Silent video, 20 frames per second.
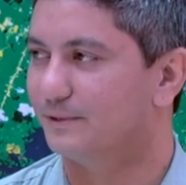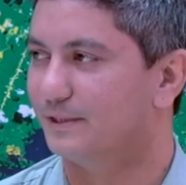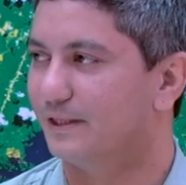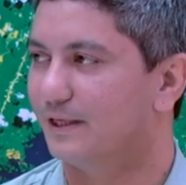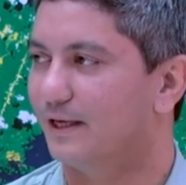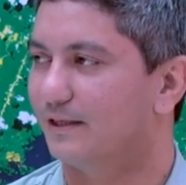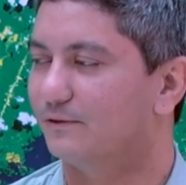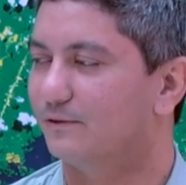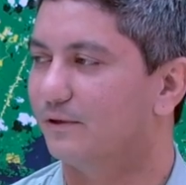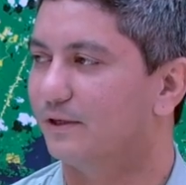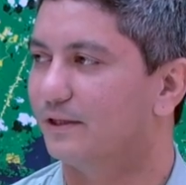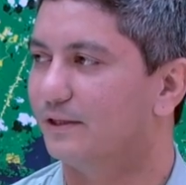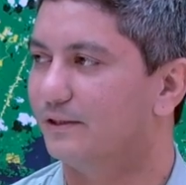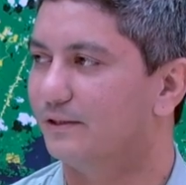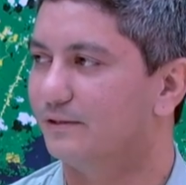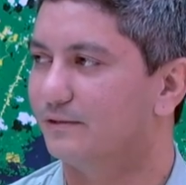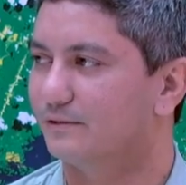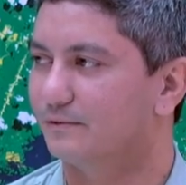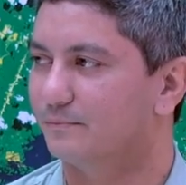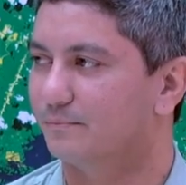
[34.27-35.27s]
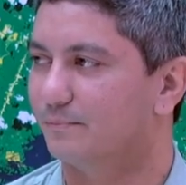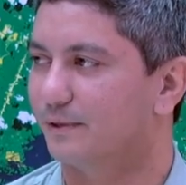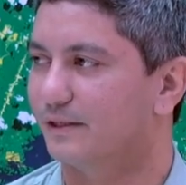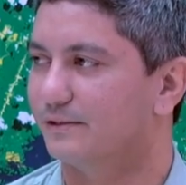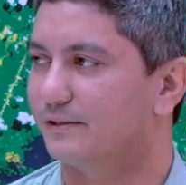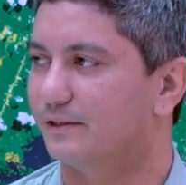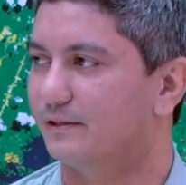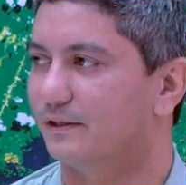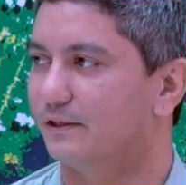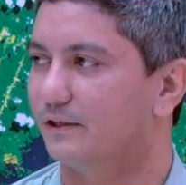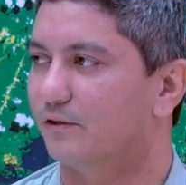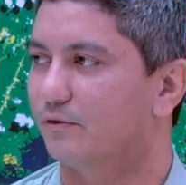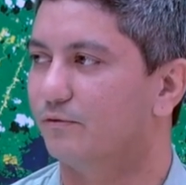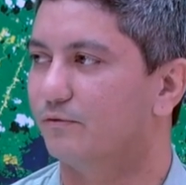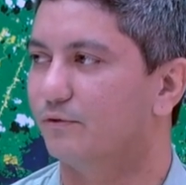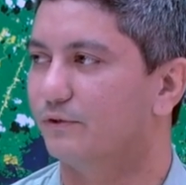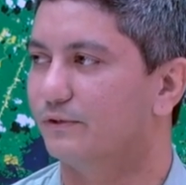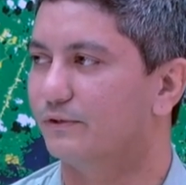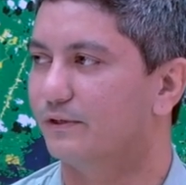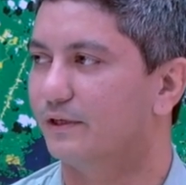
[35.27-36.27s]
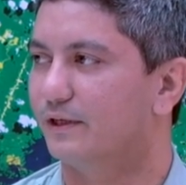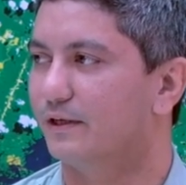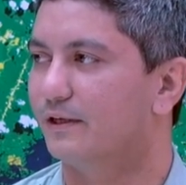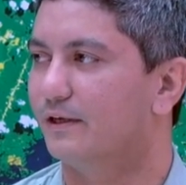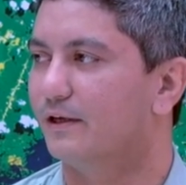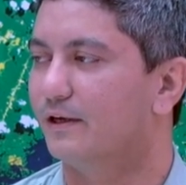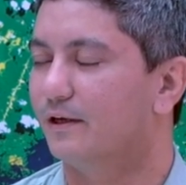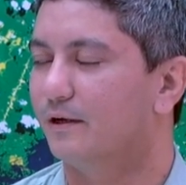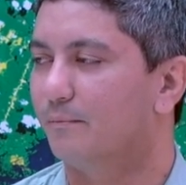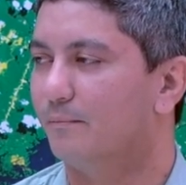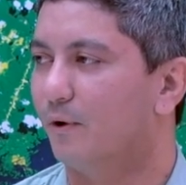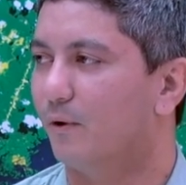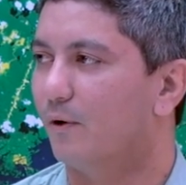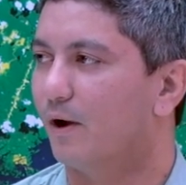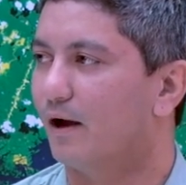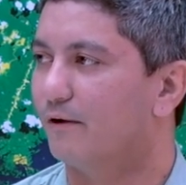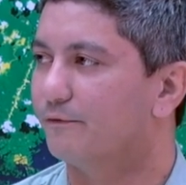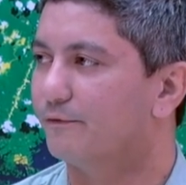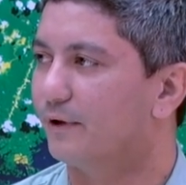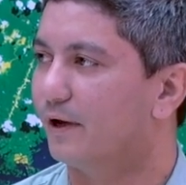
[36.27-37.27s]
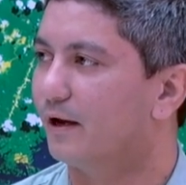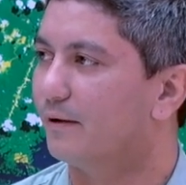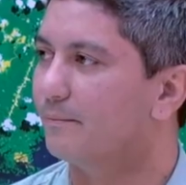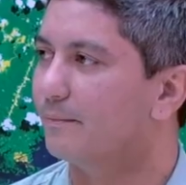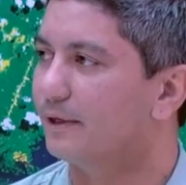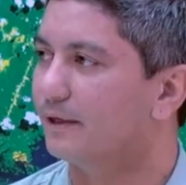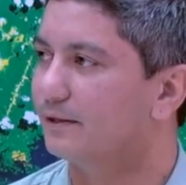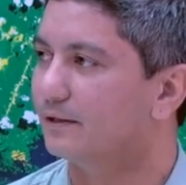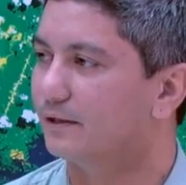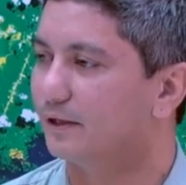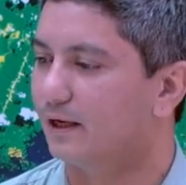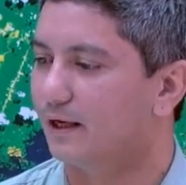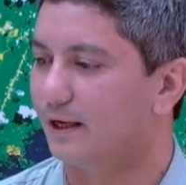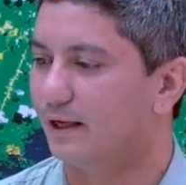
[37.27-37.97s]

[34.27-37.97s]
Obrigado, Laís. Prazer estar aqui com você. Bom, a ferramenta